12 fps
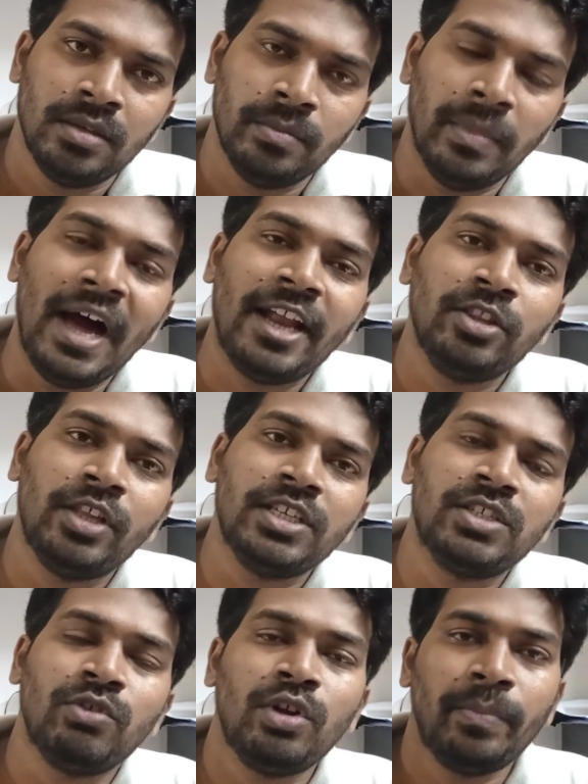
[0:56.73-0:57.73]

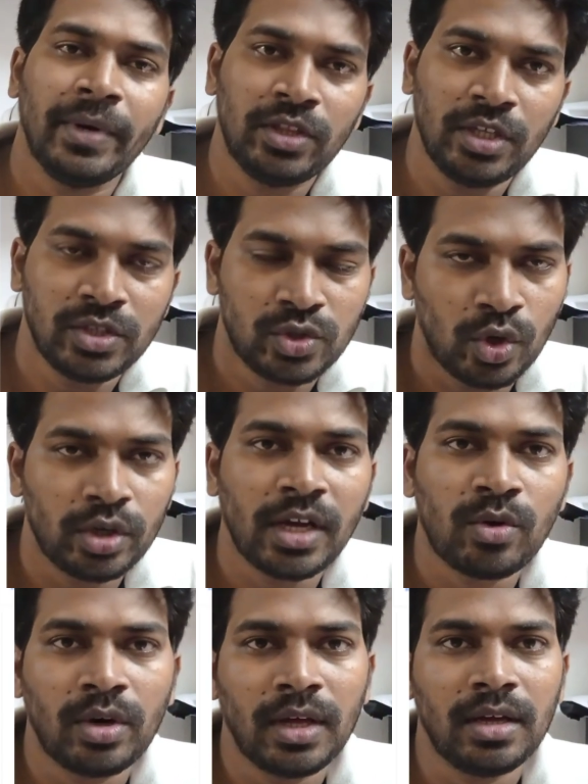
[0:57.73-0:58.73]
భారతదేశంలో ప్రతి చోట
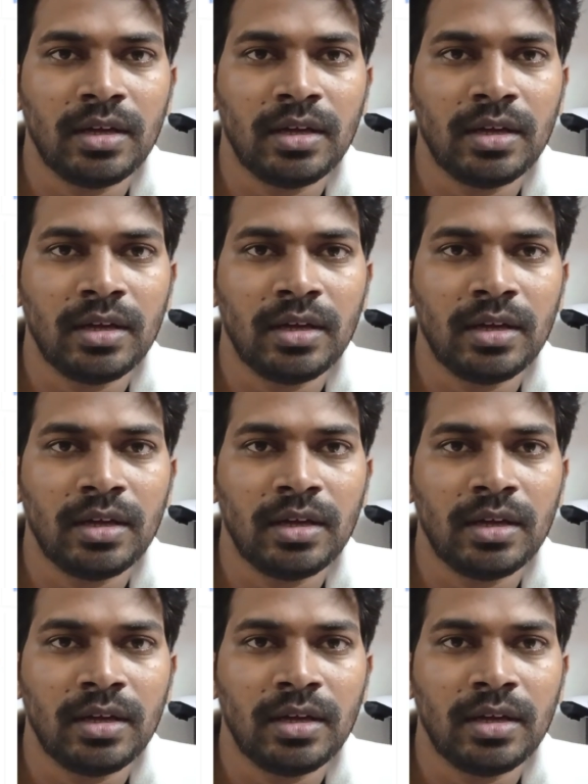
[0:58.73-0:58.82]
కూడా